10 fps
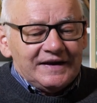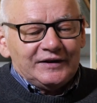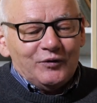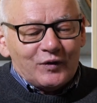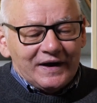
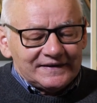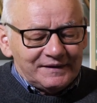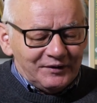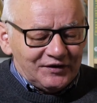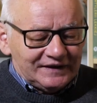Kiedy
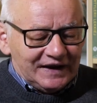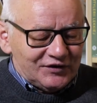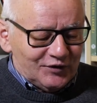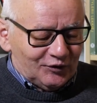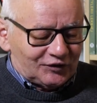ukazała się
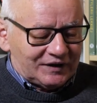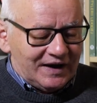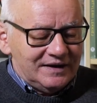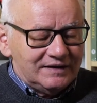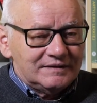ta
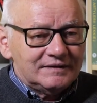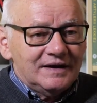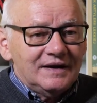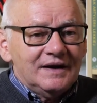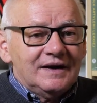książka,
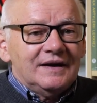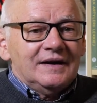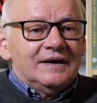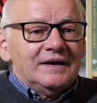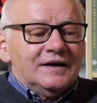
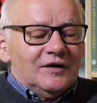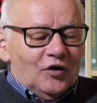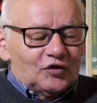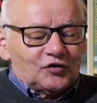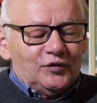
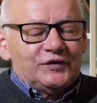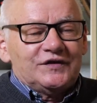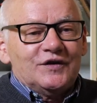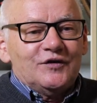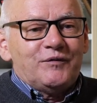Gorzków
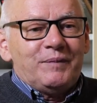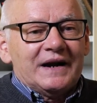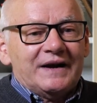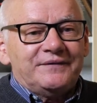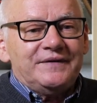z dziejów
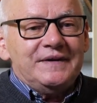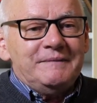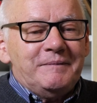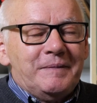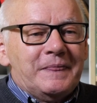
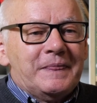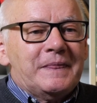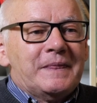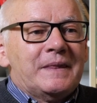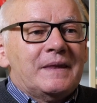parafii,
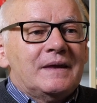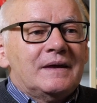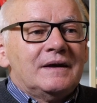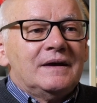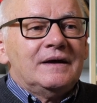
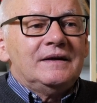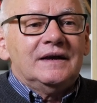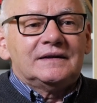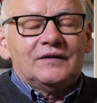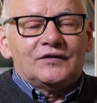
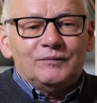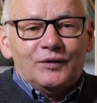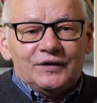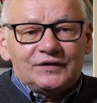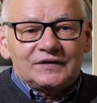jeden z
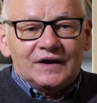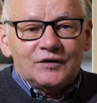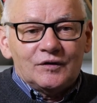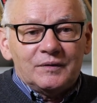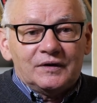moich
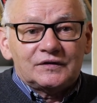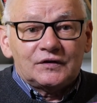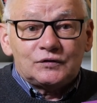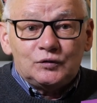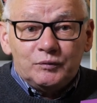znajomych
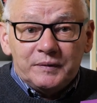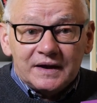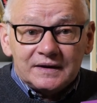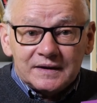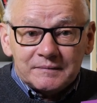ze
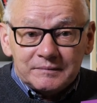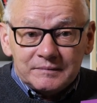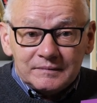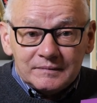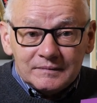zdumieniem